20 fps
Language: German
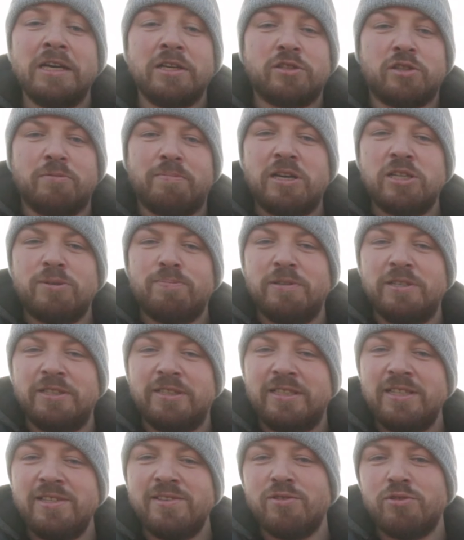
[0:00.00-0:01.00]
Zum Beispiel
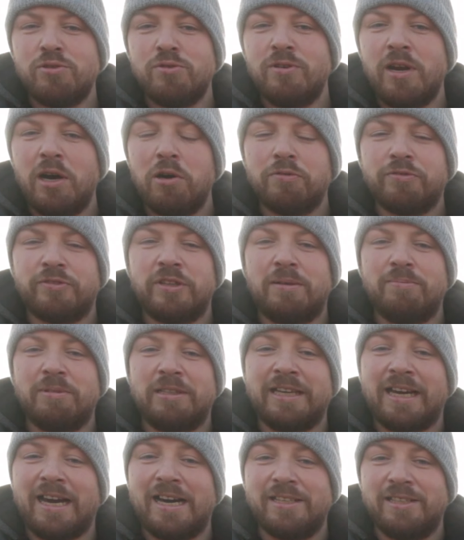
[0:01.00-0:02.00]
diese schöne Aufnahme
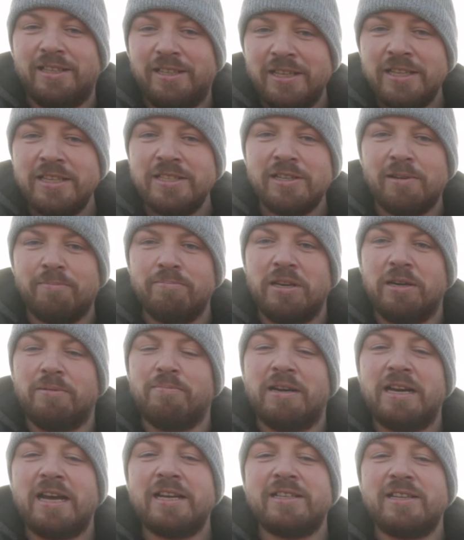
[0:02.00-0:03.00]
gerade hinter mir.
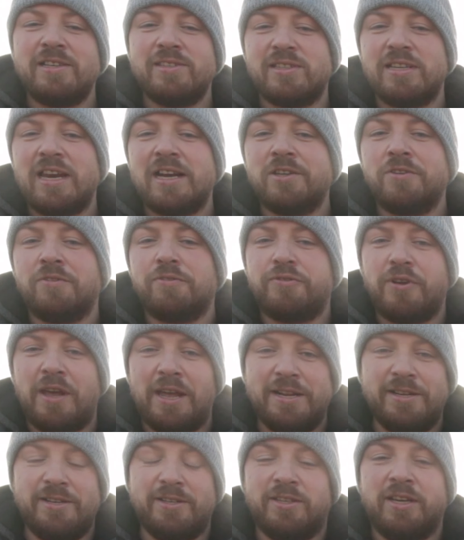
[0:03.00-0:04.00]
Man hat das lange
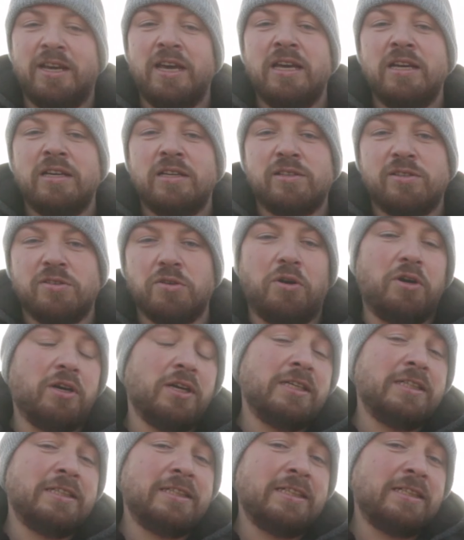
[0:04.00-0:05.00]
Feld. So,
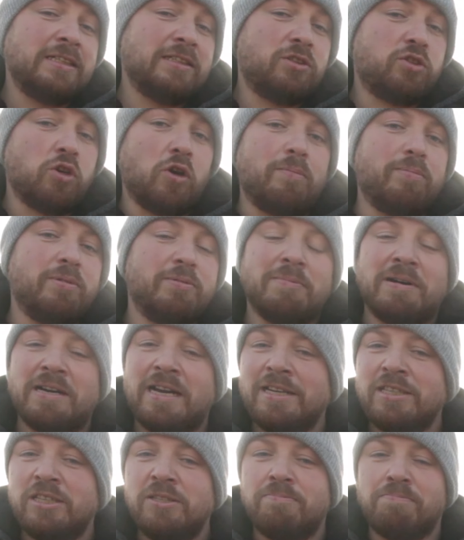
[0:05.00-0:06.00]
top. Man
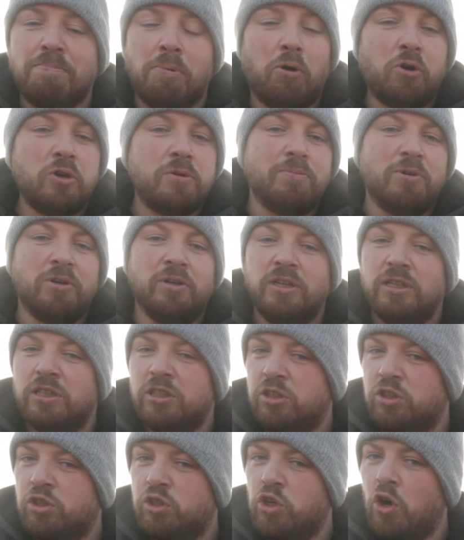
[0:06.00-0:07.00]
hat die Bäume.
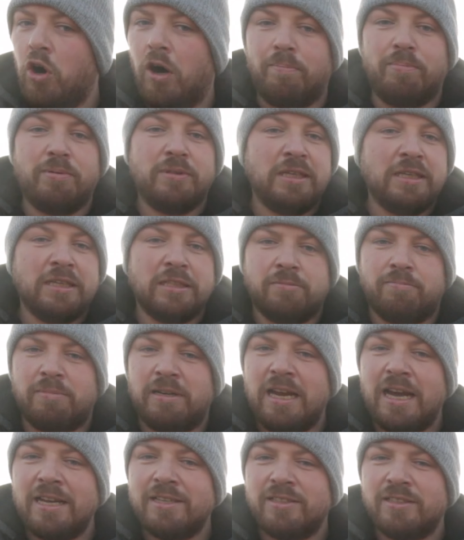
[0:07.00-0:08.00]
Top.
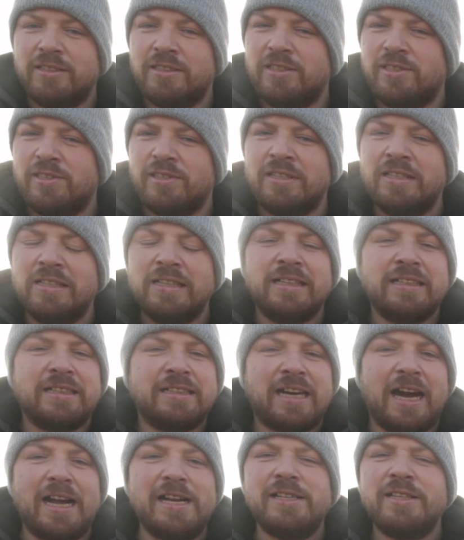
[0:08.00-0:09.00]
Man hat diesen
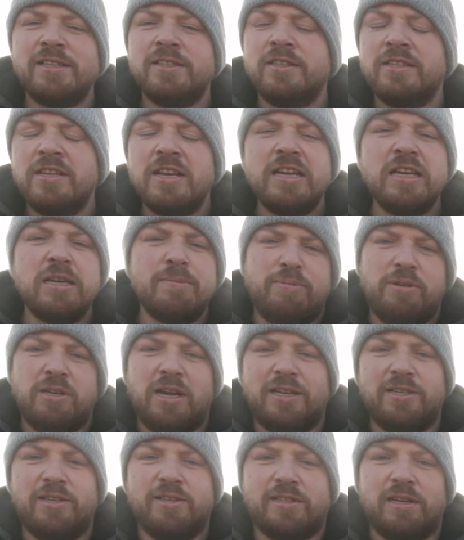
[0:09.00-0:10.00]
kalten Nebel
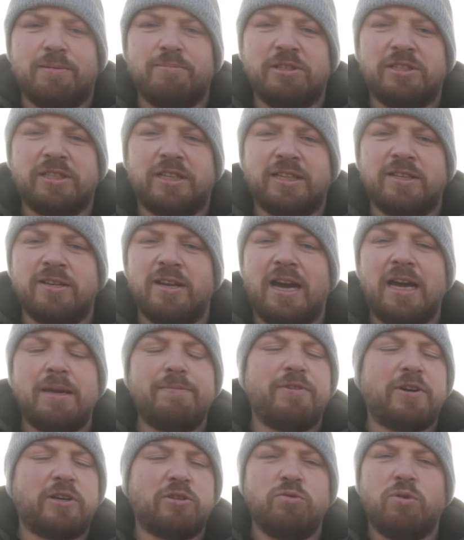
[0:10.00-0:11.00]
alles damit drin.
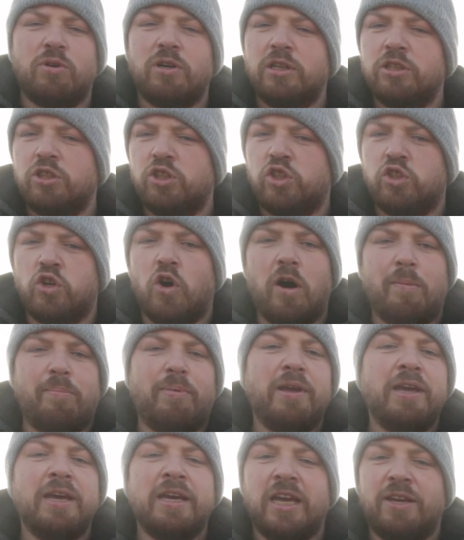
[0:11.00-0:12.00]
Einfach nur top.
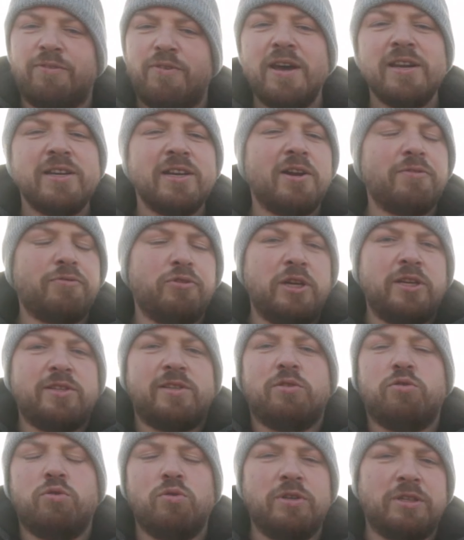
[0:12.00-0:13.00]
Ich werde davon jetzt
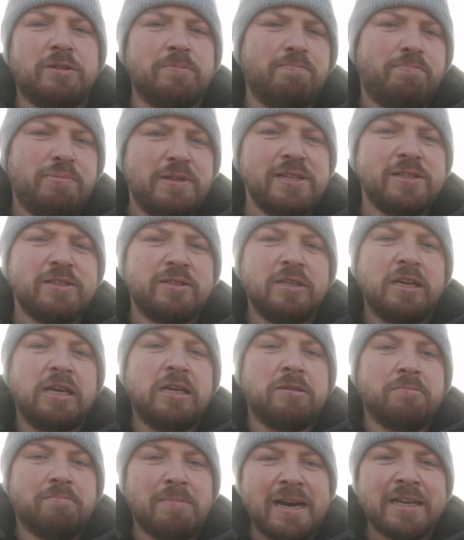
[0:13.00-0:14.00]
natürlich ein Bild
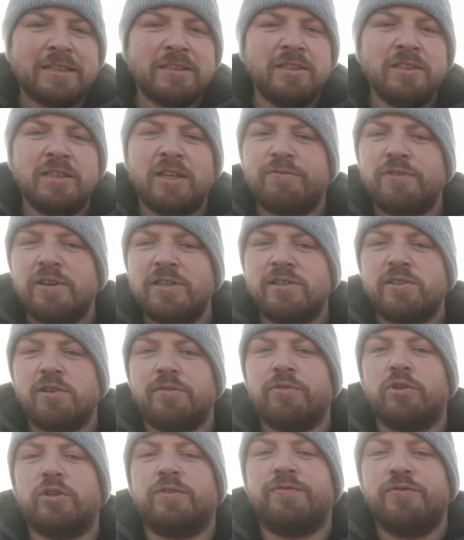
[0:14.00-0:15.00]
machen. Ich werde es
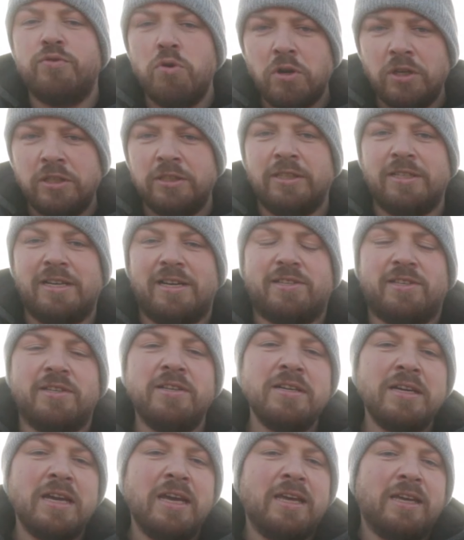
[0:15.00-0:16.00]
auf euch wirken
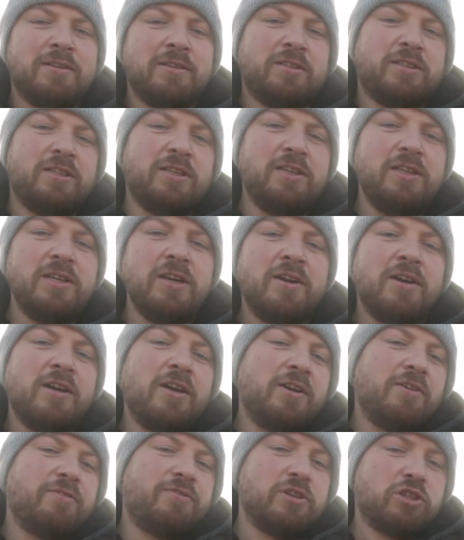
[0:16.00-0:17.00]
lassen. Die
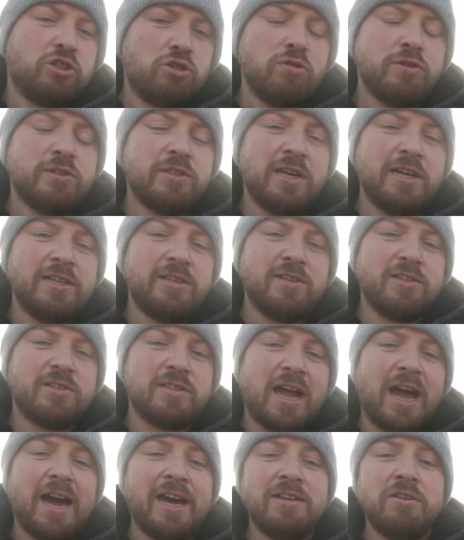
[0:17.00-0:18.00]
Verschlusszeit
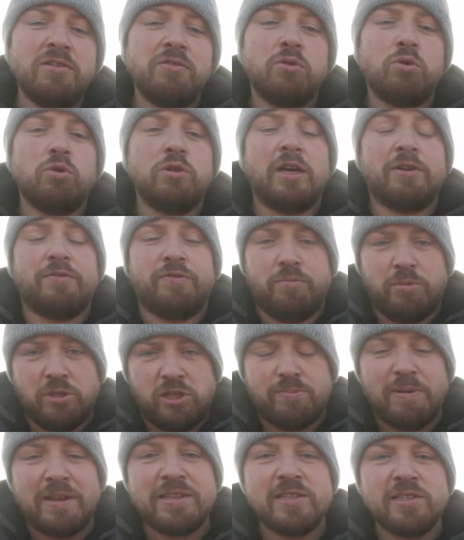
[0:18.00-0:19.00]
ist
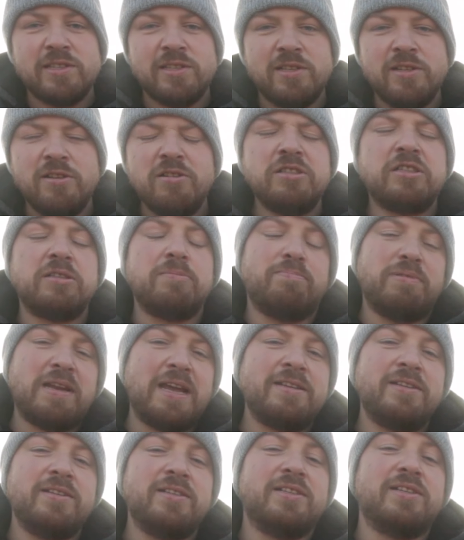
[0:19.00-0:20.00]
125. Die
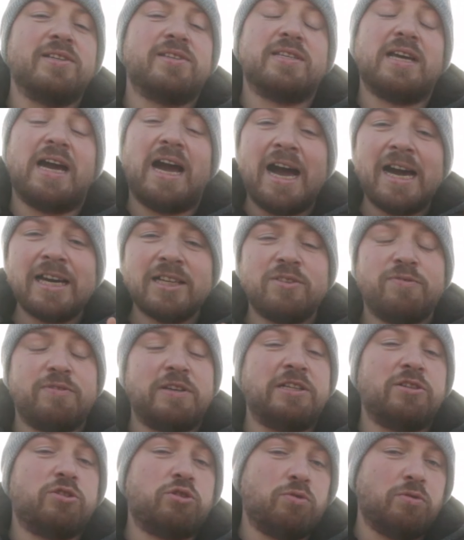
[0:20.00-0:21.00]
Blende ist 8
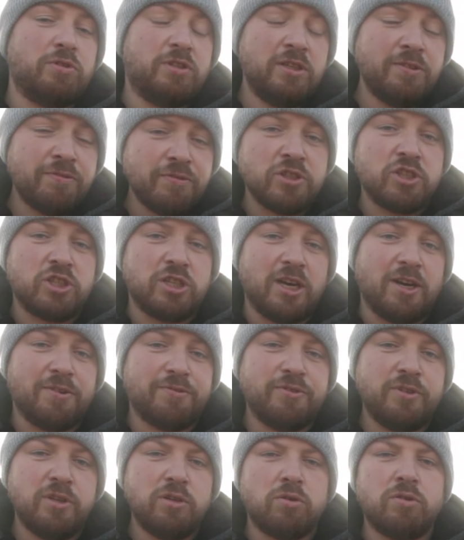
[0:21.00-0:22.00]
wegen der schönen
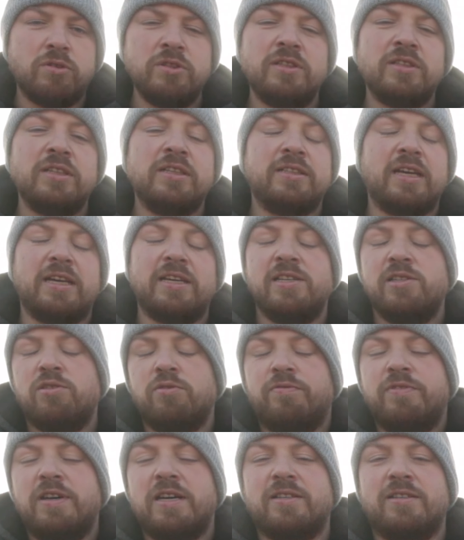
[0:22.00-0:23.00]
Tiefenschärfe. Und der
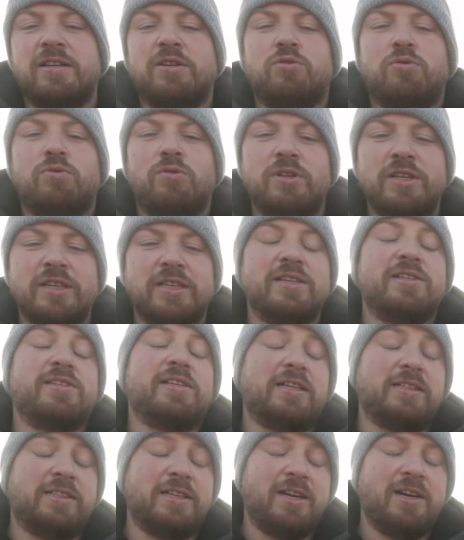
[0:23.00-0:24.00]
ISO-Wert natürlich, ist
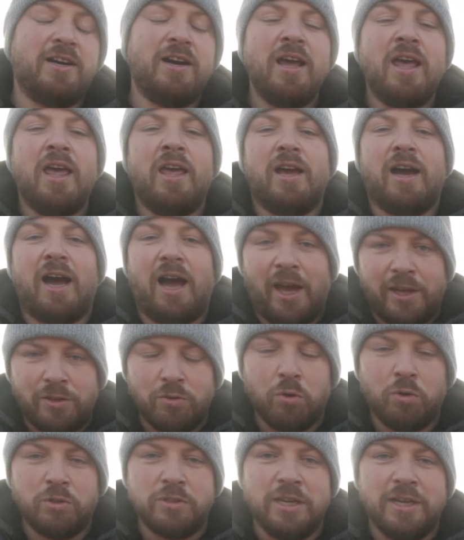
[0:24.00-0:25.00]
ja klar,
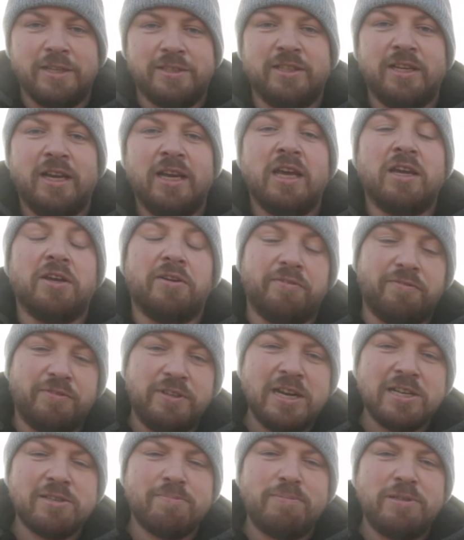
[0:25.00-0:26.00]
100. Wie
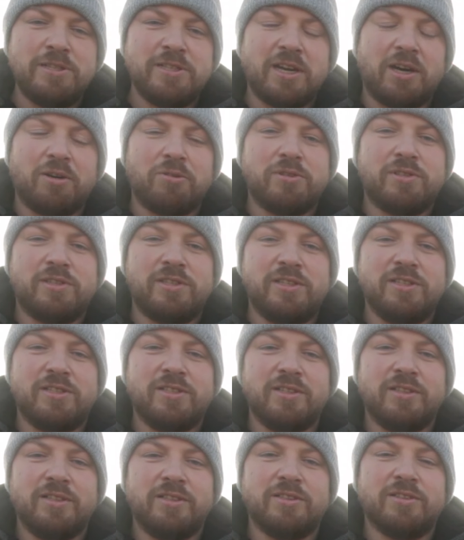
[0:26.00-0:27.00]
das Bild
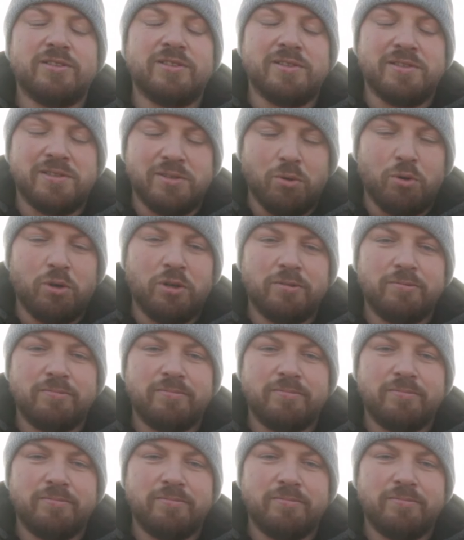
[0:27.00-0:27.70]
aussieht, so.